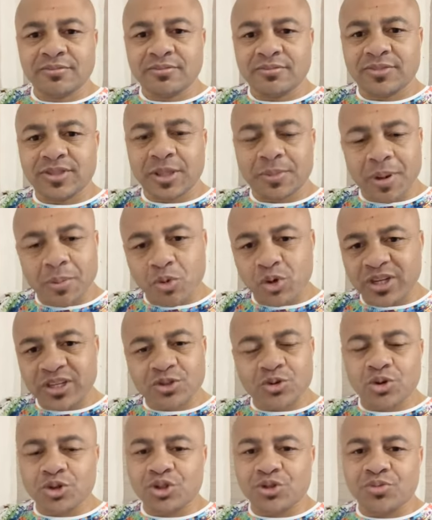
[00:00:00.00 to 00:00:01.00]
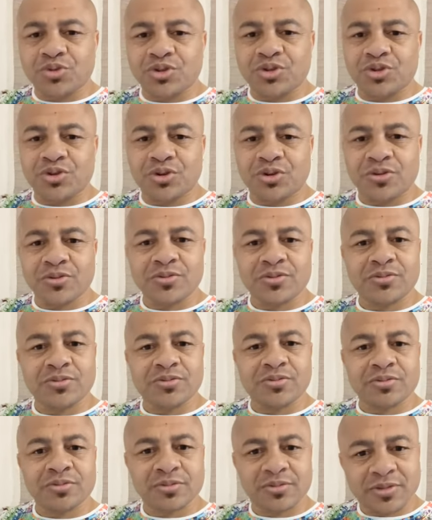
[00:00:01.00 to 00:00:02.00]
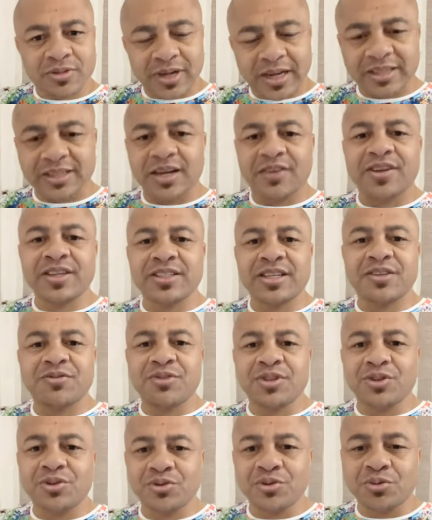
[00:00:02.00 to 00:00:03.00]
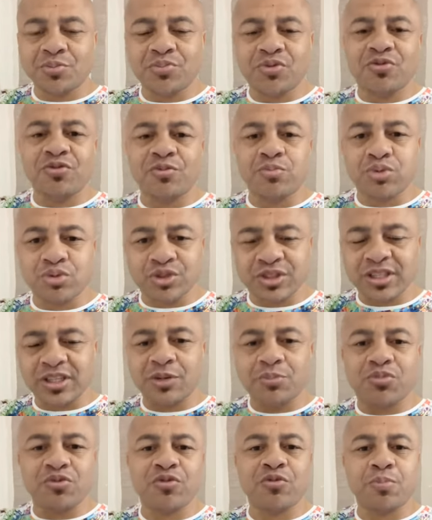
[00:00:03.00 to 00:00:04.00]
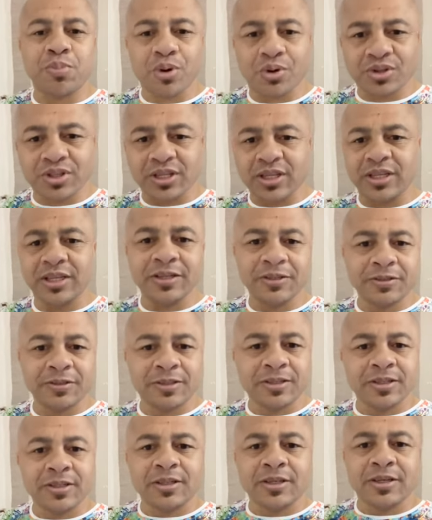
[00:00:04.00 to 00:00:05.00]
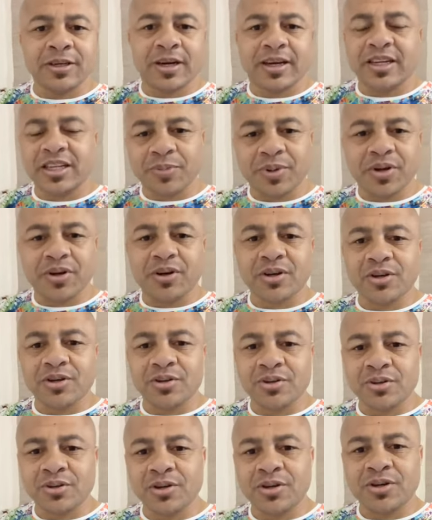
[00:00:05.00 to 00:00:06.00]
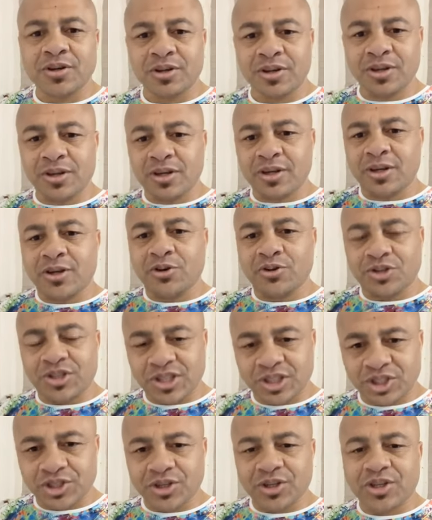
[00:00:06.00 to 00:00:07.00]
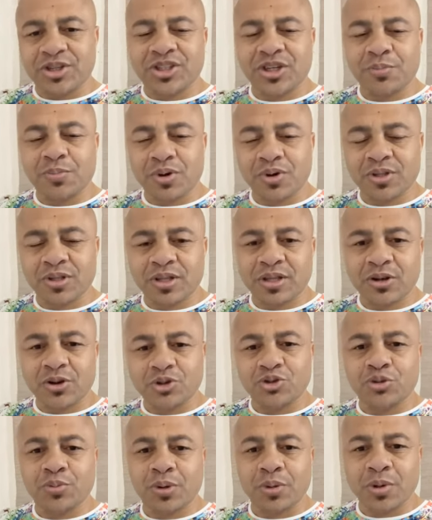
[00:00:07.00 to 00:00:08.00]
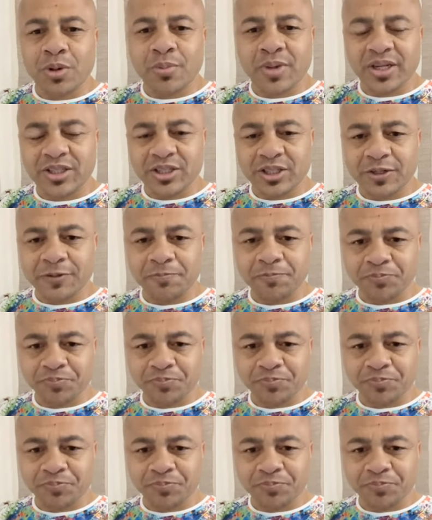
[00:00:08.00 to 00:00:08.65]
c'est ma modeste contribution à travers cette vidéo pour vous booster, pour vous porter, en espérant que le t-shirt que j'ai porté lors du premier match